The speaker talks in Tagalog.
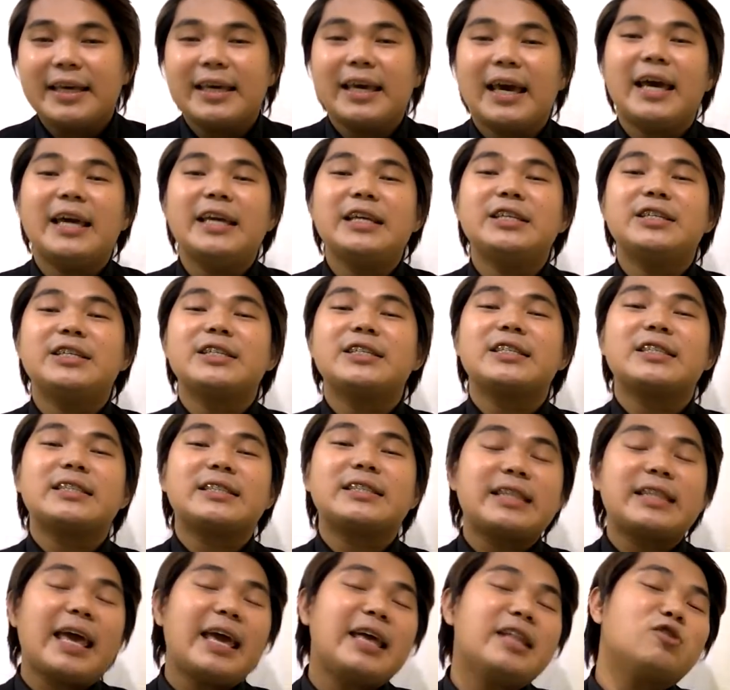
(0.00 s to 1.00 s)
Kaya in
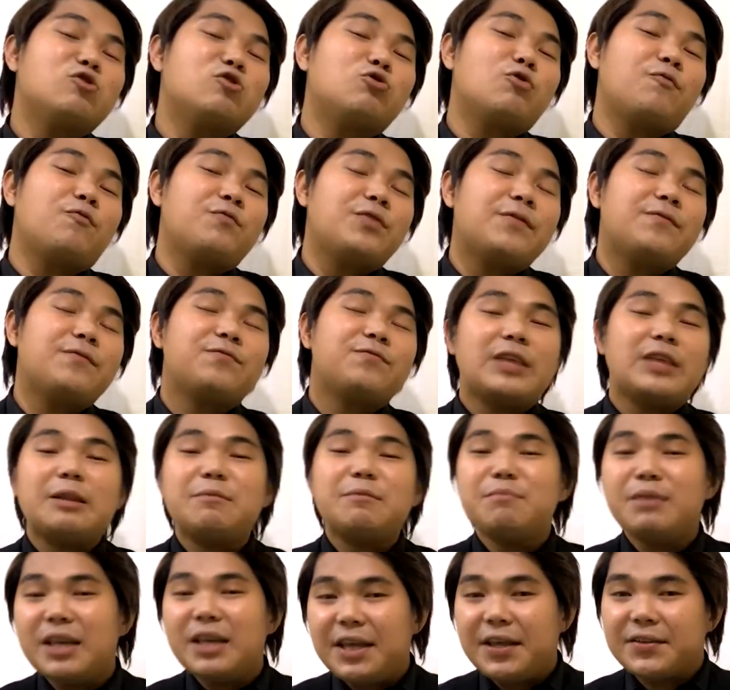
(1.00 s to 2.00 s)
just 10 to
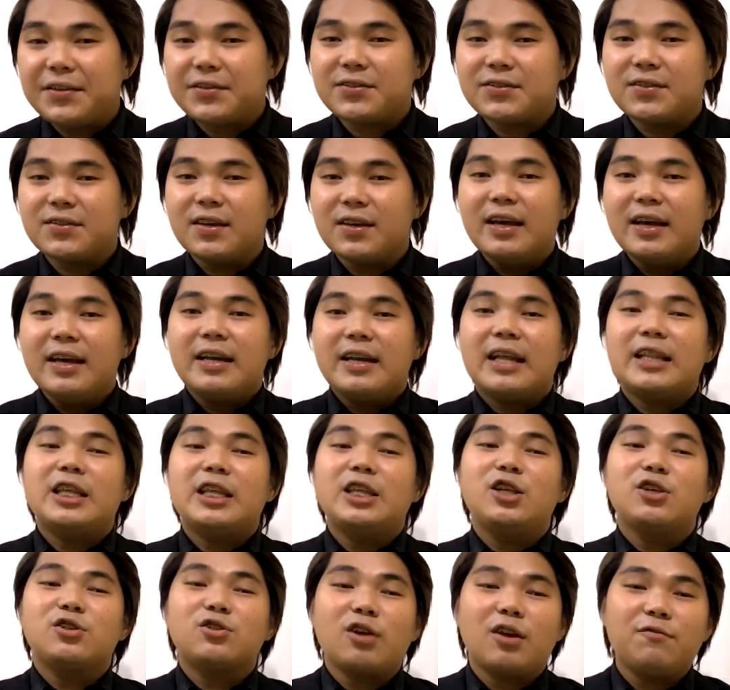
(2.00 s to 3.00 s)
15 minutes,
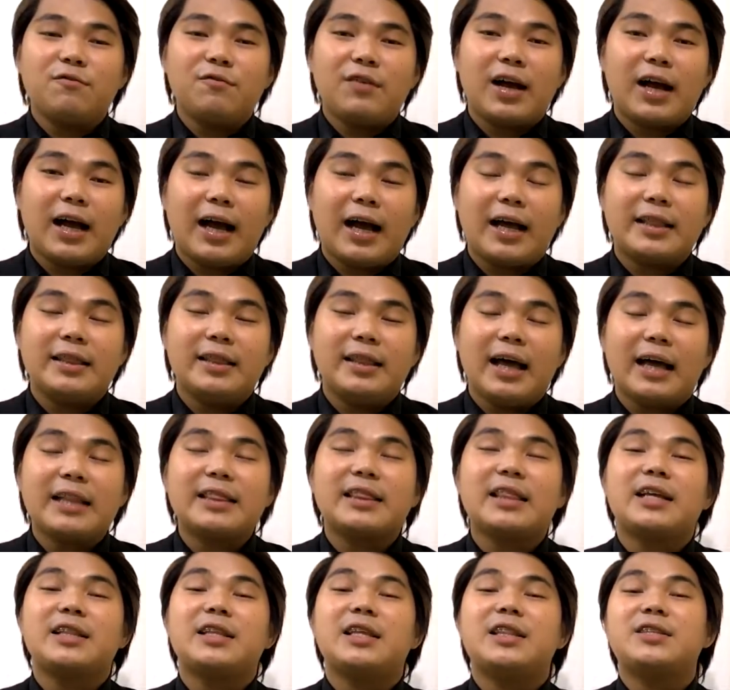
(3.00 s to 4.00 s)
nadidissolve agad
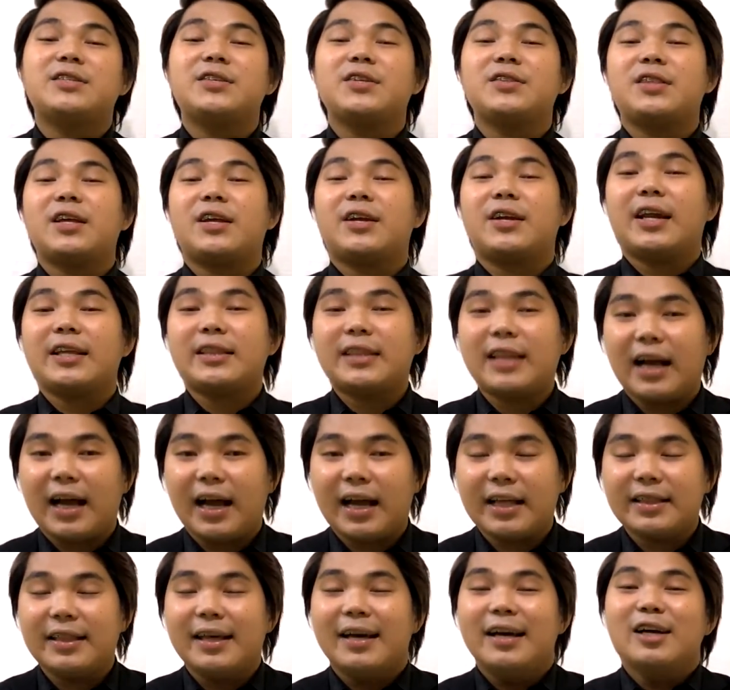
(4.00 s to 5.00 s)
at nadidisintegrate
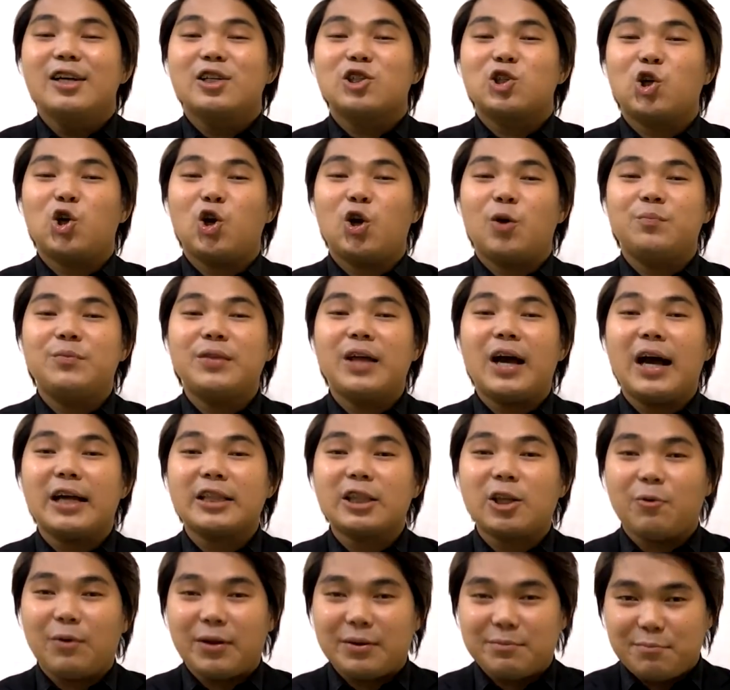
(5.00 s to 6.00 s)
agad sa loob ng
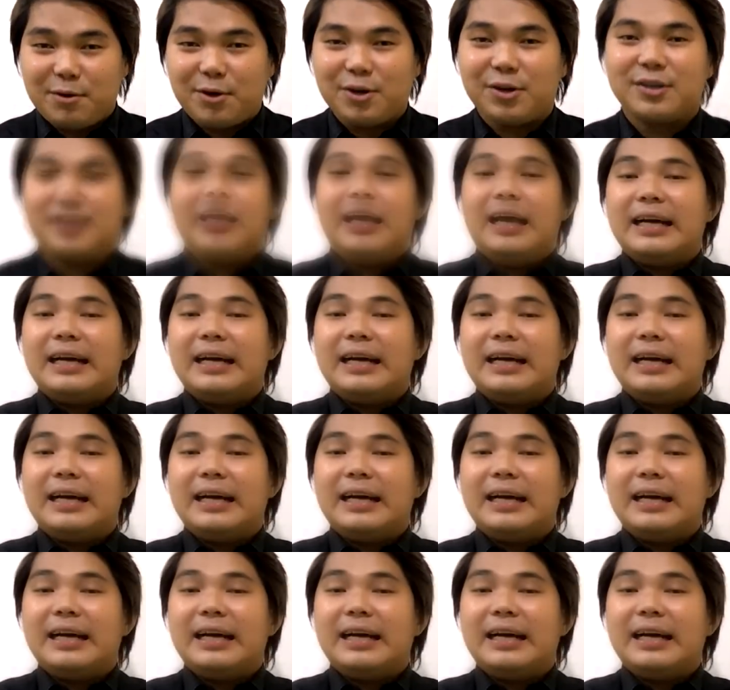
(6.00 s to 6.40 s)
katawan mo.